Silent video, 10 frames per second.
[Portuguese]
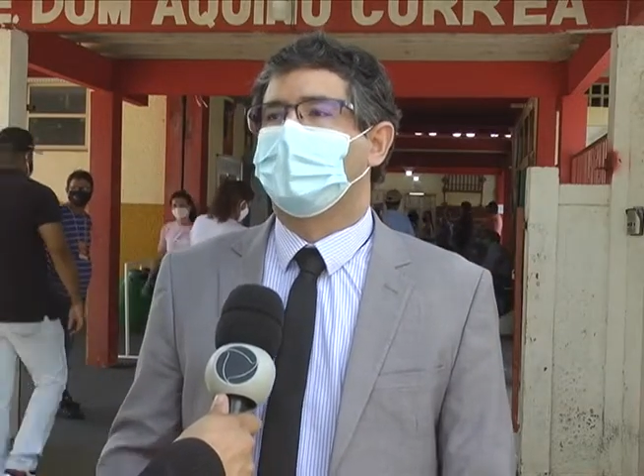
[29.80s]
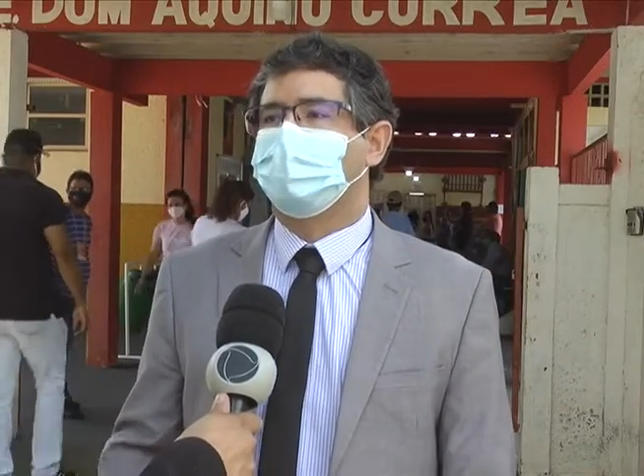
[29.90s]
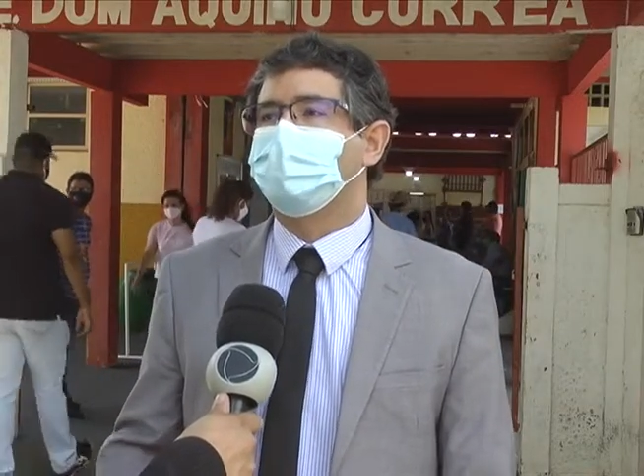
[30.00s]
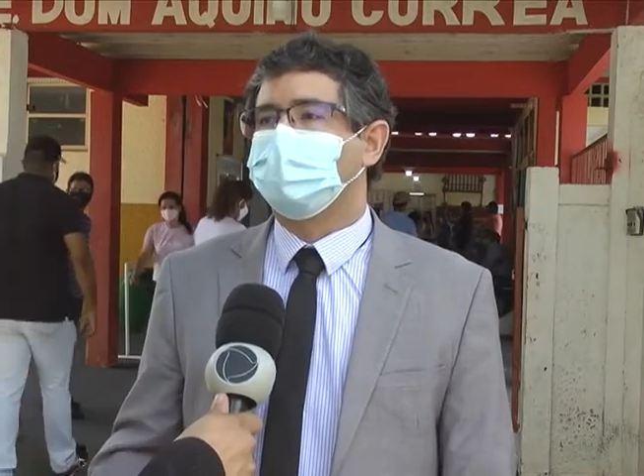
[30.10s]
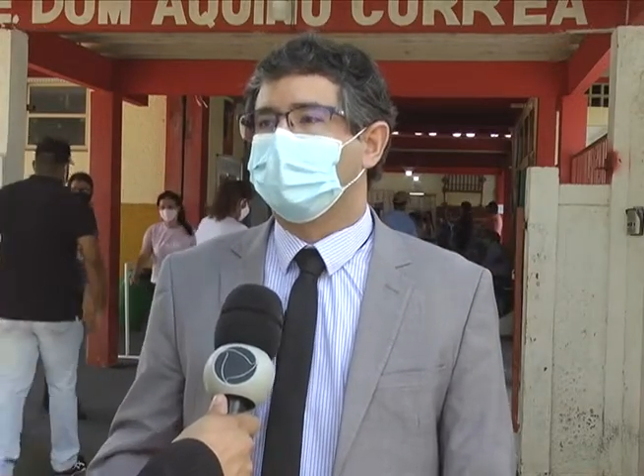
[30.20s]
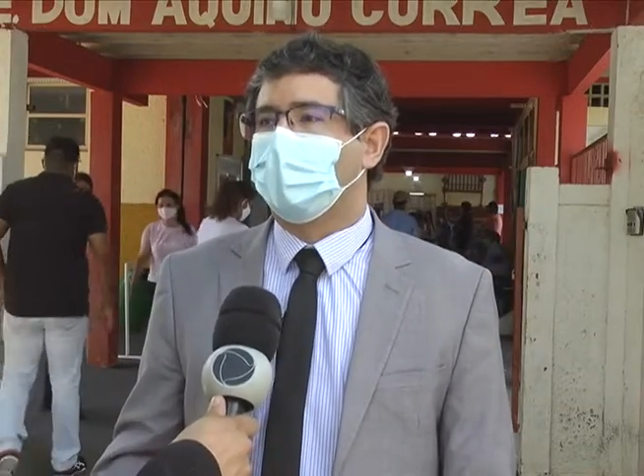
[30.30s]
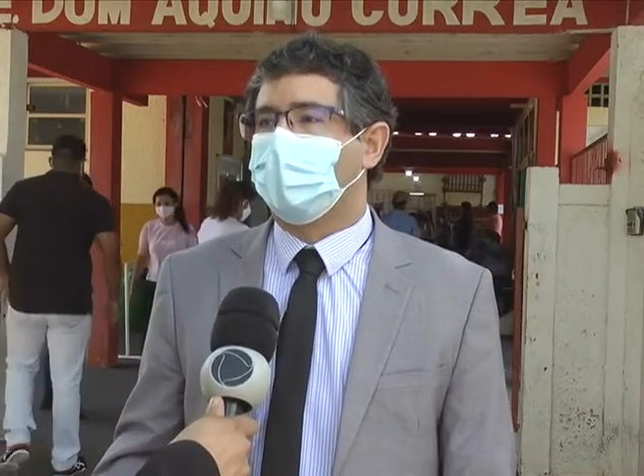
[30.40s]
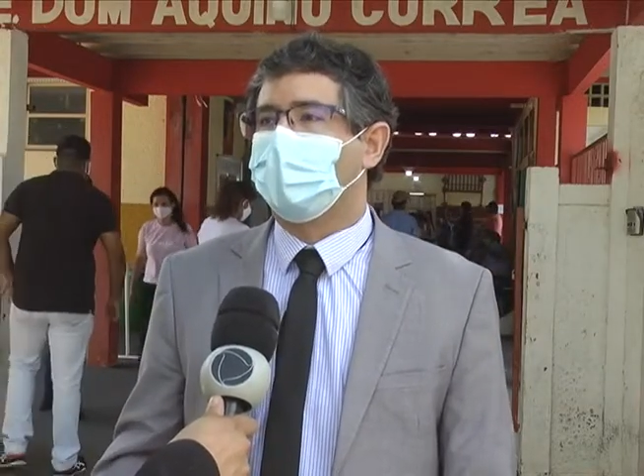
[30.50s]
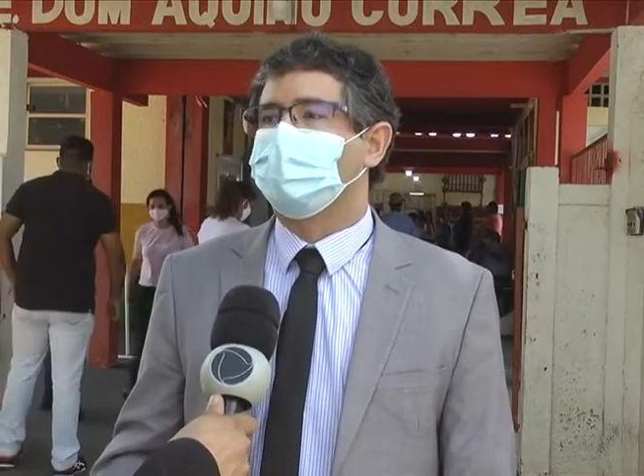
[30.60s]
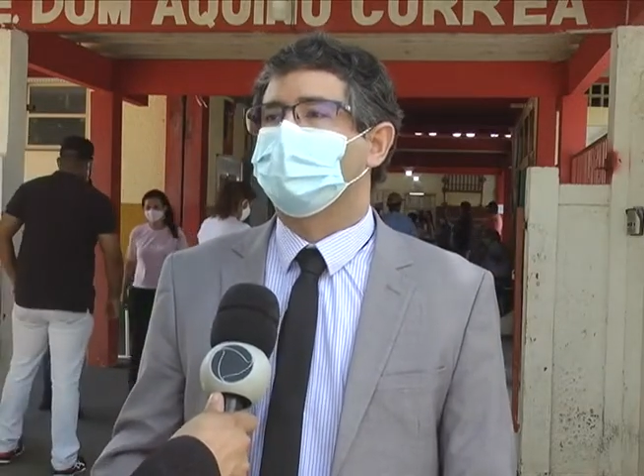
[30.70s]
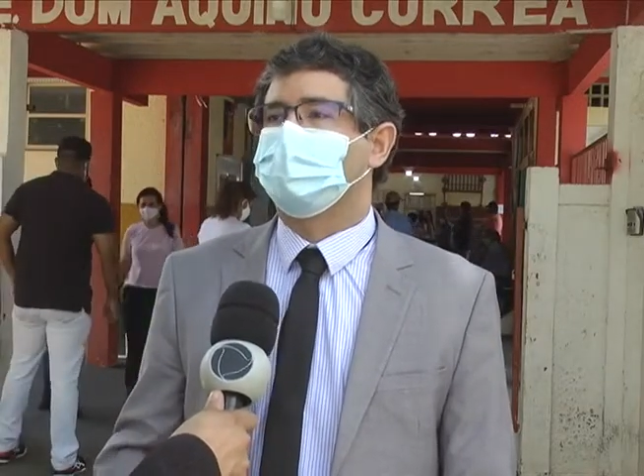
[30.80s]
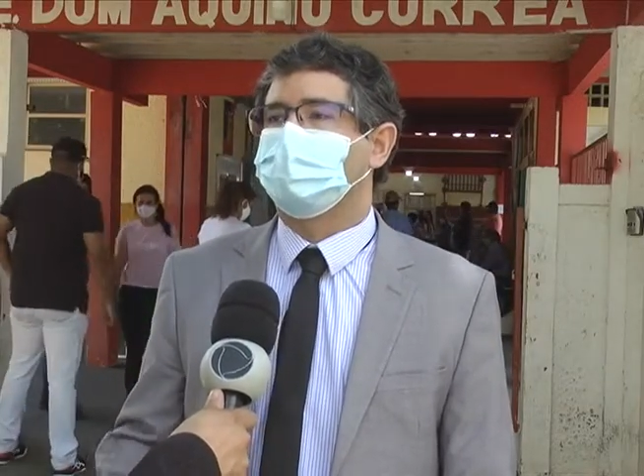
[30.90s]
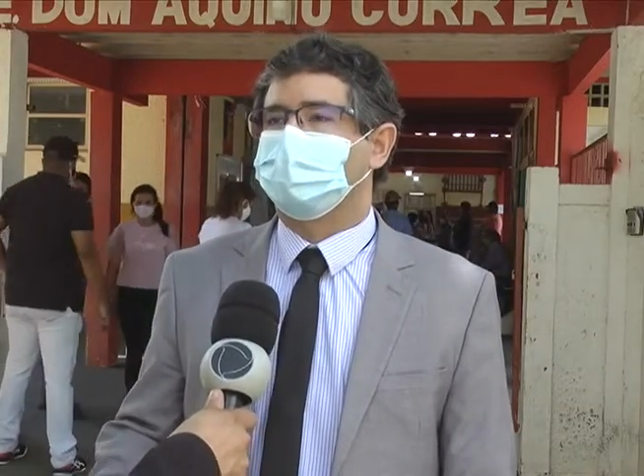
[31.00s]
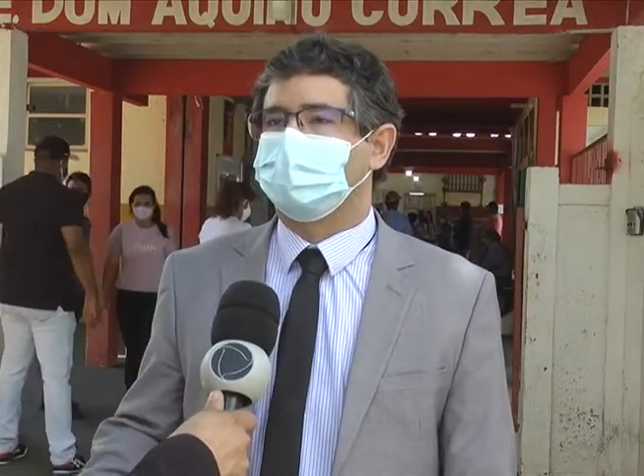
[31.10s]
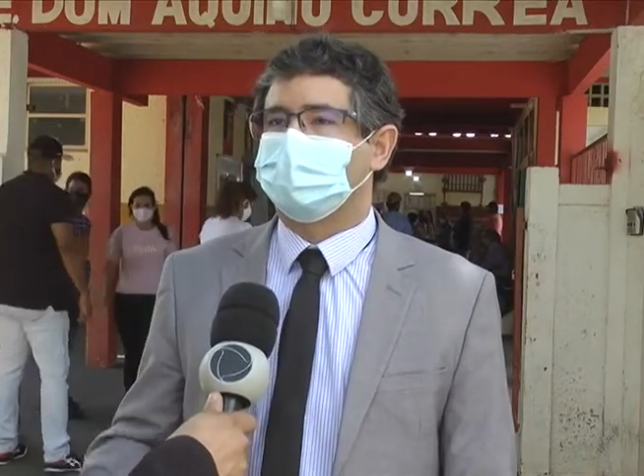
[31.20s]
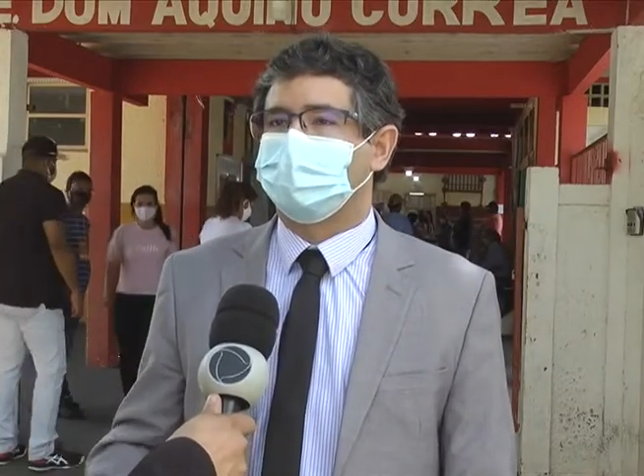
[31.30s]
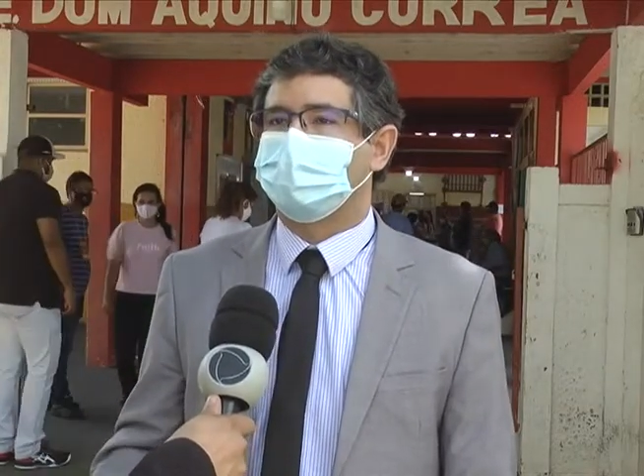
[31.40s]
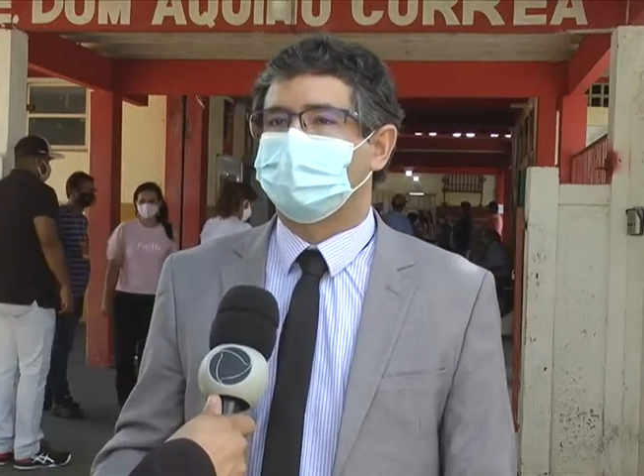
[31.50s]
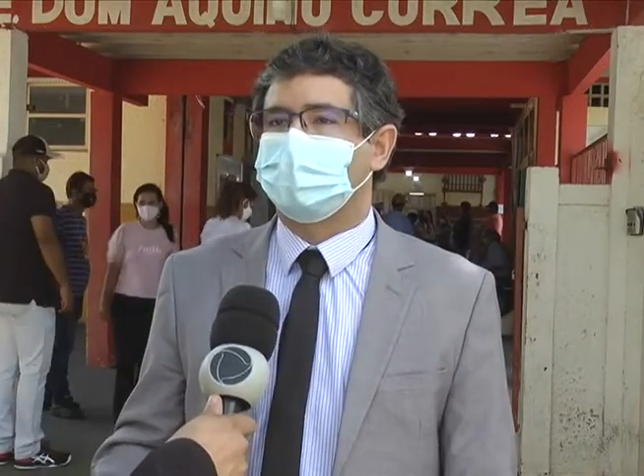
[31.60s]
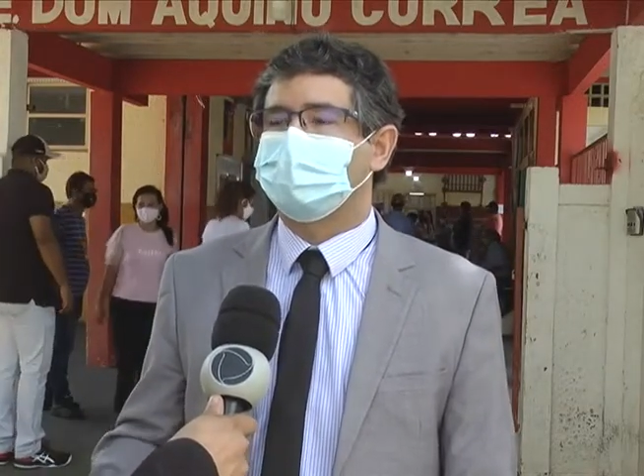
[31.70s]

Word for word: dos idosos, do, das pessoas